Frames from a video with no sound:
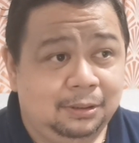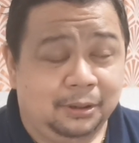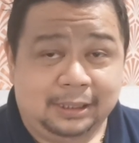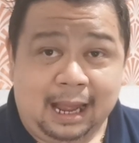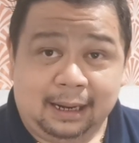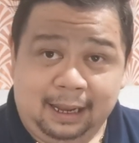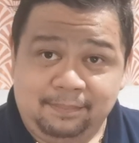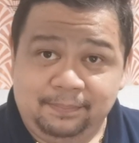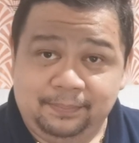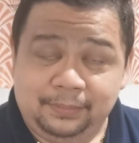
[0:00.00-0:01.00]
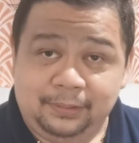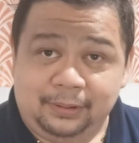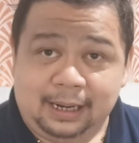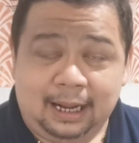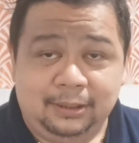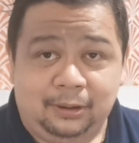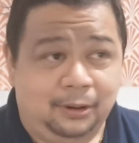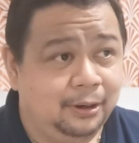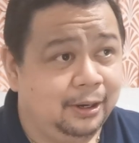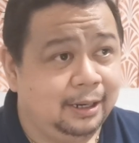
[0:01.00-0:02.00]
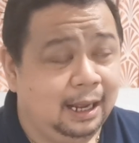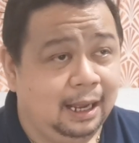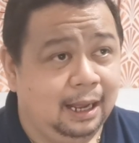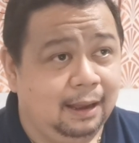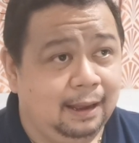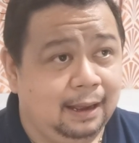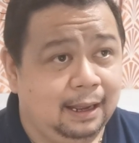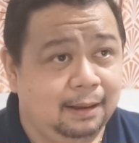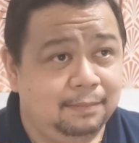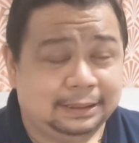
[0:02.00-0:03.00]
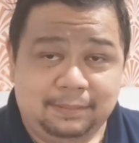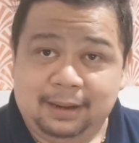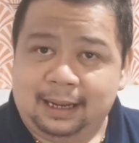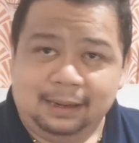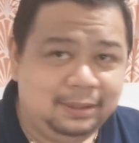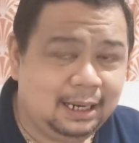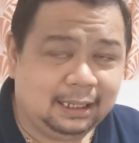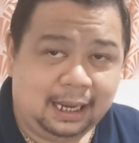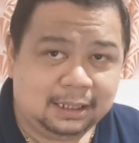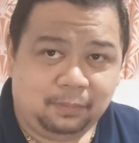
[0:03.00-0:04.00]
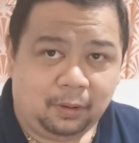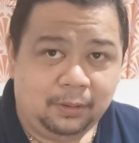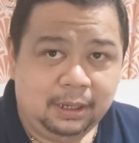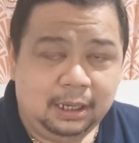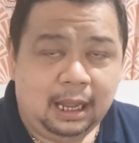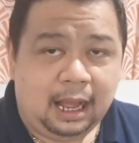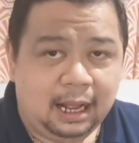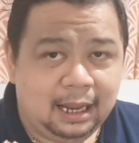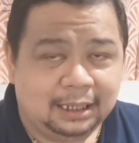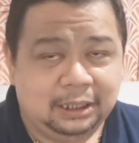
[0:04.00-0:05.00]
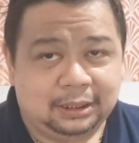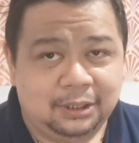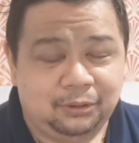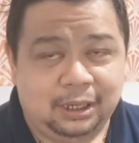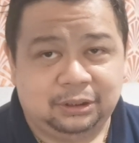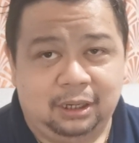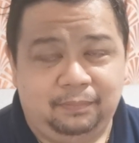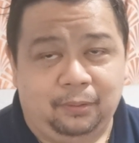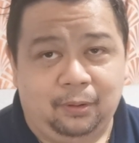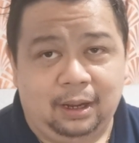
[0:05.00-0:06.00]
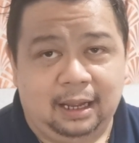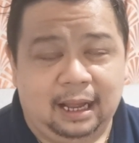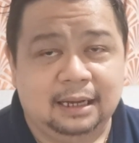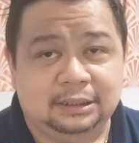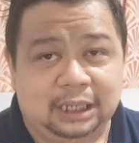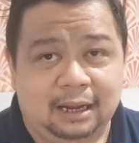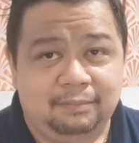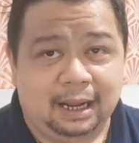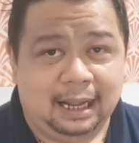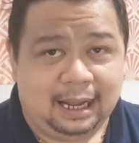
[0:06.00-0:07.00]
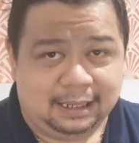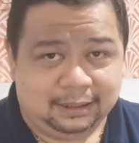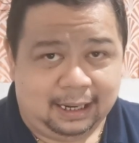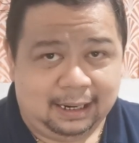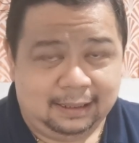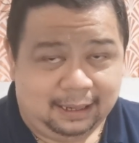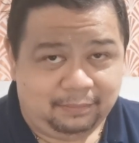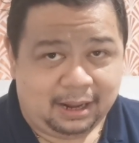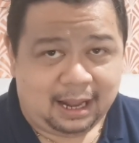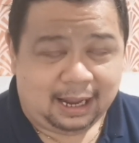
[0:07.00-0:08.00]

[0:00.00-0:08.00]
o na-rape o na ano or na basta mga criminal case po ang assistance national po ang siyang mag-handle ng mga